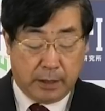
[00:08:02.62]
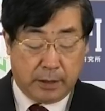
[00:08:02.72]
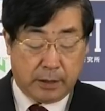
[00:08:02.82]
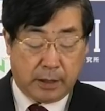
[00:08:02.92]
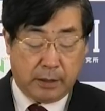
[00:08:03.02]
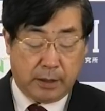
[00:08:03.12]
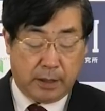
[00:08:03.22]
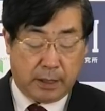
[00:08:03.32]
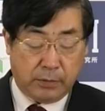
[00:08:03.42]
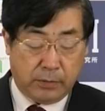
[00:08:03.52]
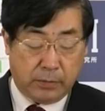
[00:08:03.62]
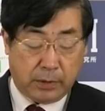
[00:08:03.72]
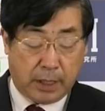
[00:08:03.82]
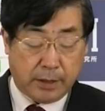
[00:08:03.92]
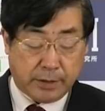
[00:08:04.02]
で、大体あ
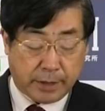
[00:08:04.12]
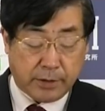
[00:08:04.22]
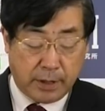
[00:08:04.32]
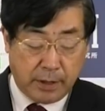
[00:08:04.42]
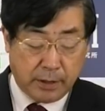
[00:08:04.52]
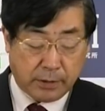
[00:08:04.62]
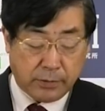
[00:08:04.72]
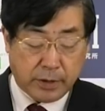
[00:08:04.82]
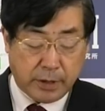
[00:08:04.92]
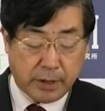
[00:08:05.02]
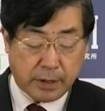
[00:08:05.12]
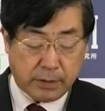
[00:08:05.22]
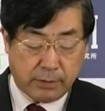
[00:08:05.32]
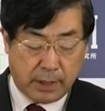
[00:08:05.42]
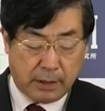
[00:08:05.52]
の、あれですね、菅内閣の支持
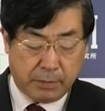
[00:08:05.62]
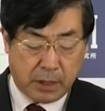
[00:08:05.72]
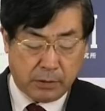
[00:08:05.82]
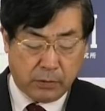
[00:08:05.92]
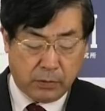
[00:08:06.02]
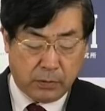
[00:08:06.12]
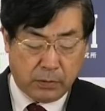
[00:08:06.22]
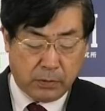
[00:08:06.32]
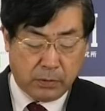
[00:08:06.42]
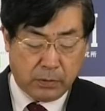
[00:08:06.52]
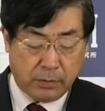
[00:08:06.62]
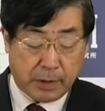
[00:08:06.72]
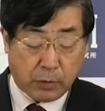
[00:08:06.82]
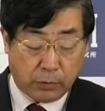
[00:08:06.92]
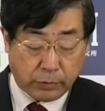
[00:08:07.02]
率は、まあ、あの、
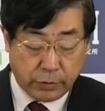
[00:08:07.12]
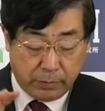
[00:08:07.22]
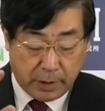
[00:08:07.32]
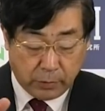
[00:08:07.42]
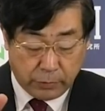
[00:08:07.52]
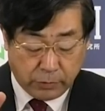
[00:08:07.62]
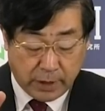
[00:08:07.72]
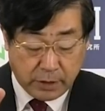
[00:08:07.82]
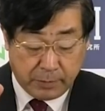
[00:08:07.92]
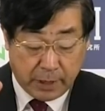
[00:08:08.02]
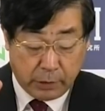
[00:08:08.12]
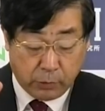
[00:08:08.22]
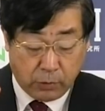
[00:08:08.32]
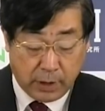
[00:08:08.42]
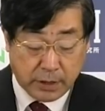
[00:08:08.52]
まあ、この、その前の、6月前
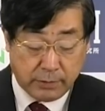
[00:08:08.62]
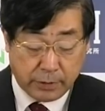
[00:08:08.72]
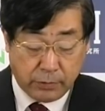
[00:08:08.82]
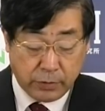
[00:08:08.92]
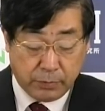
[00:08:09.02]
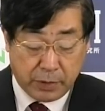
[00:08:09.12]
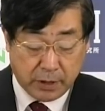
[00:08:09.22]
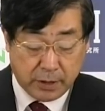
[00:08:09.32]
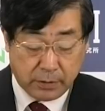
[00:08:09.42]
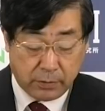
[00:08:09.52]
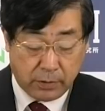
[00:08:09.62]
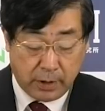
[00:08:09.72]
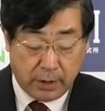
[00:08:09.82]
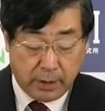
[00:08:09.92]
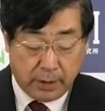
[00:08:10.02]
の5月は40%。
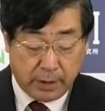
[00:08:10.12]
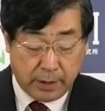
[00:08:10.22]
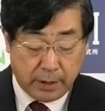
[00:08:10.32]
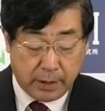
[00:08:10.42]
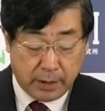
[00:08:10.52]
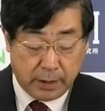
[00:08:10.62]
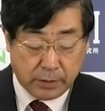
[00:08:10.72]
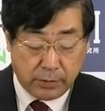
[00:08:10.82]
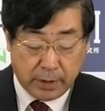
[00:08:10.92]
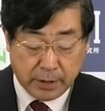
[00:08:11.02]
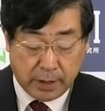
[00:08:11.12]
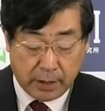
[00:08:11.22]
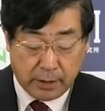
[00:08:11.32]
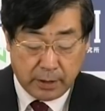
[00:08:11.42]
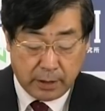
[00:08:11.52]
えー、それが
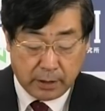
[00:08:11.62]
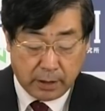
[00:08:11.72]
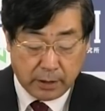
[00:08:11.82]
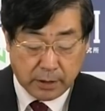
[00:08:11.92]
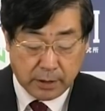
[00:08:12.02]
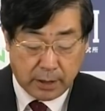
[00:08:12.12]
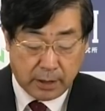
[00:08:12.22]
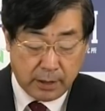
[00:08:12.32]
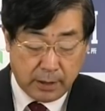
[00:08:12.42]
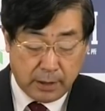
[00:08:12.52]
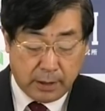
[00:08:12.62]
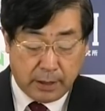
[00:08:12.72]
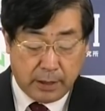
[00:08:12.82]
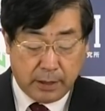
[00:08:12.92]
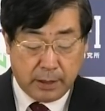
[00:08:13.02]
最低だったんですが、
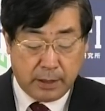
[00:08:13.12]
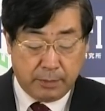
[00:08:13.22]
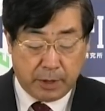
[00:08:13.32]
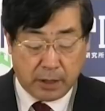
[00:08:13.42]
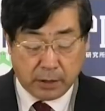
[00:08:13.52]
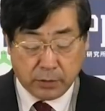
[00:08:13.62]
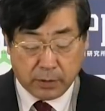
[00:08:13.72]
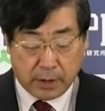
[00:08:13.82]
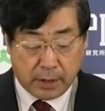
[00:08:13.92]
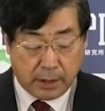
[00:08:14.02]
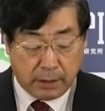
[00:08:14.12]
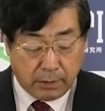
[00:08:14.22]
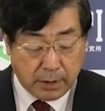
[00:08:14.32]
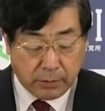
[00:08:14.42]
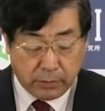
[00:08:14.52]
えー、まあ、そこから
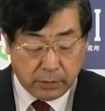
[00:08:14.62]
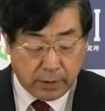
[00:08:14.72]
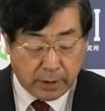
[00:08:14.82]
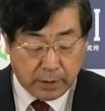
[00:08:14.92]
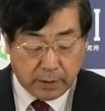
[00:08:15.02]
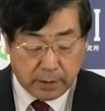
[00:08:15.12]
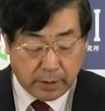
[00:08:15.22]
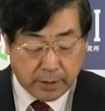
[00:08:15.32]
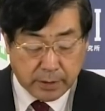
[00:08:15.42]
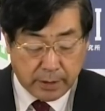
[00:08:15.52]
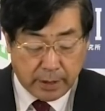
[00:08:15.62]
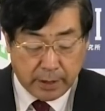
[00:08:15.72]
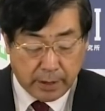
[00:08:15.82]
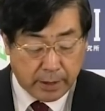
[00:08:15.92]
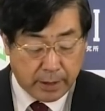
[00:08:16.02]
割り込んでいってです
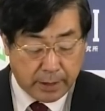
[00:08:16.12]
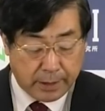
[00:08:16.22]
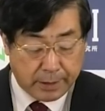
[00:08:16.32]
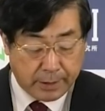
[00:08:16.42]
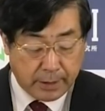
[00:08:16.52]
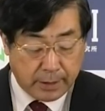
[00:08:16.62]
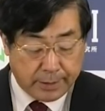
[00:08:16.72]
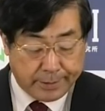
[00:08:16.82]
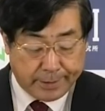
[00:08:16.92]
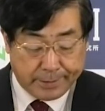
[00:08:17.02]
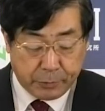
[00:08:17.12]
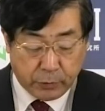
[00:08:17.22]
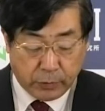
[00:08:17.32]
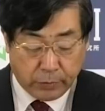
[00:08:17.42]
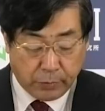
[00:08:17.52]
ね、えーえー、も
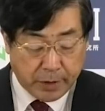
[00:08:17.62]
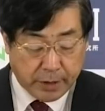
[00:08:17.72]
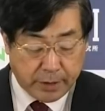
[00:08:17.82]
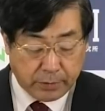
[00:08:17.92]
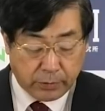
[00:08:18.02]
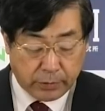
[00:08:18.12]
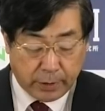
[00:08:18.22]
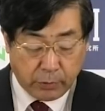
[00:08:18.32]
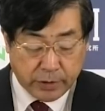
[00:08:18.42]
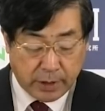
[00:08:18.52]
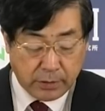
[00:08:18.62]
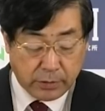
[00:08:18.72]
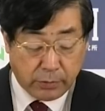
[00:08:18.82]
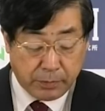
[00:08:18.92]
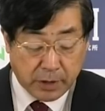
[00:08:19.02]
うここまで来てると。で、この
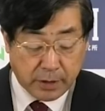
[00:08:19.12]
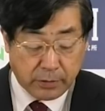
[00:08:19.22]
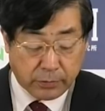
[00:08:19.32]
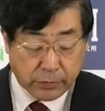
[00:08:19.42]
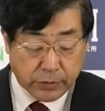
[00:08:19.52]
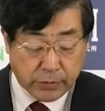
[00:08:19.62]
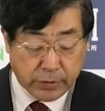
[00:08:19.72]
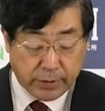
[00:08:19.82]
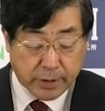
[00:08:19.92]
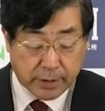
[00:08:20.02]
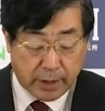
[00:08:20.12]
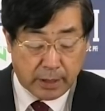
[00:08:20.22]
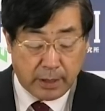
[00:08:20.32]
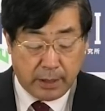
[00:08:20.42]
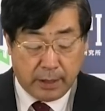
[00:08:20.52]
34%という水準です
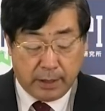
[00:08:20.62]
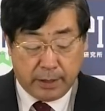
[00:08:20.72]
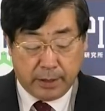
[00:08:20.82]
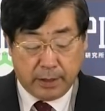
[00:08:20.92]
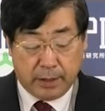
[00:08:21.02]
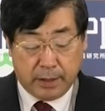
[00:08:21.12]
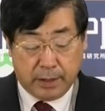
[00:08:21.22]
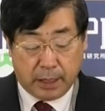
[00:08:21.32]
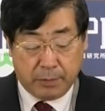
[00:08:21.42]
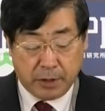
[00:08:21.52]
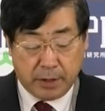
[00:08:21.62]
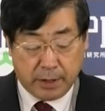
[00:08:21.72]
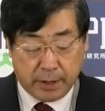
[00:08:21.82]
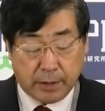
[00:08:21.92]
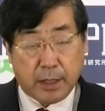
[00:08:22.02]
が、えー、安倍
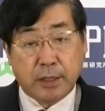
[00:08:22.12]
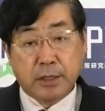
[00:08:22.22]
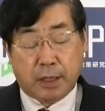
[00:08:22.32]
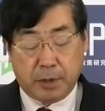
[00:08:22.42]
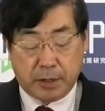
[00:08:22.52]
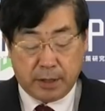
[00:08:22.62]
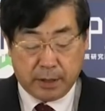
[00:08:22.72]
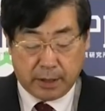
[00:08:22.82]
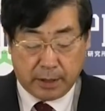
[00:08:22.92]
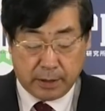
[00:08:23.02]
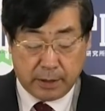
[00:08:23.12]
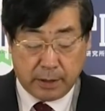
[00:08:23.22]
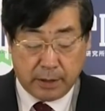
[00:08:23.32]
政権、第二次安倍政権